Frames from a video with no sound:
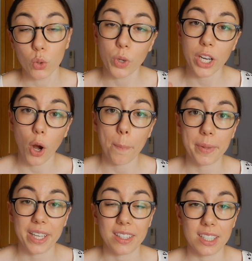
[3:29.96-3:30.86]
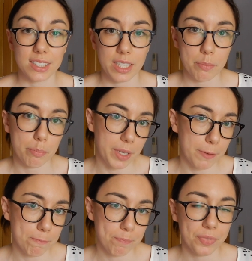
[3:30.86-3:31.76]
due coppie di
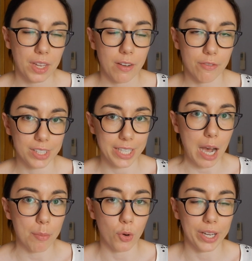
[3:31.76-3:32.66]
esempi vediamo